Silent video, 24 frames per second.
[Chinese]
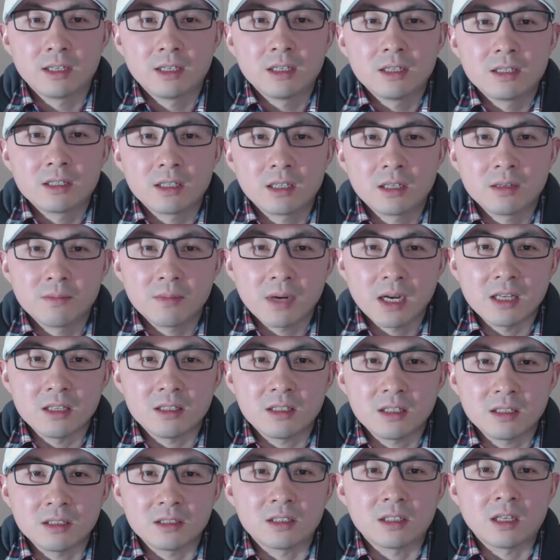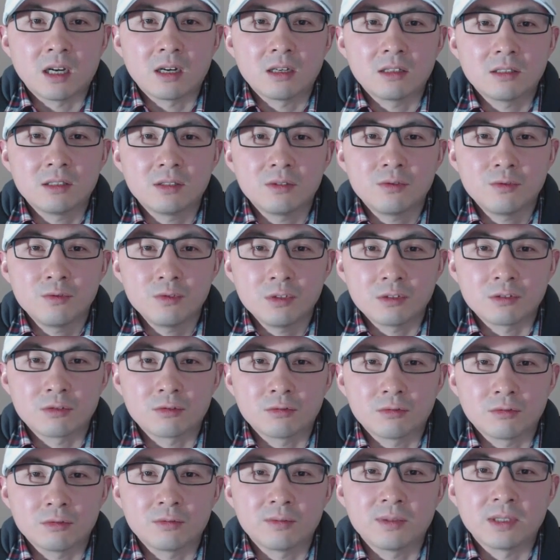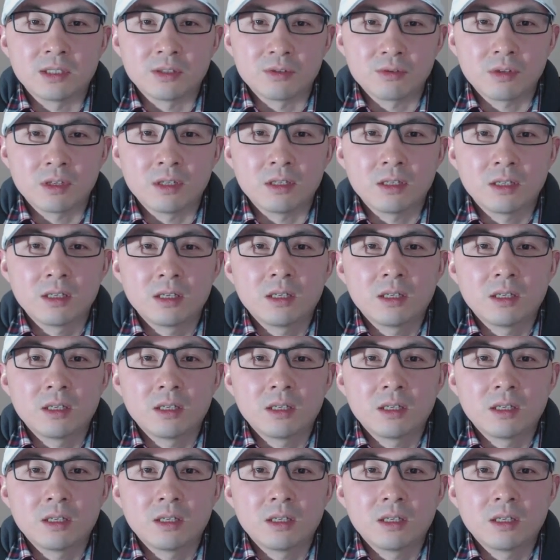这个麦庆祥因运输毒品罪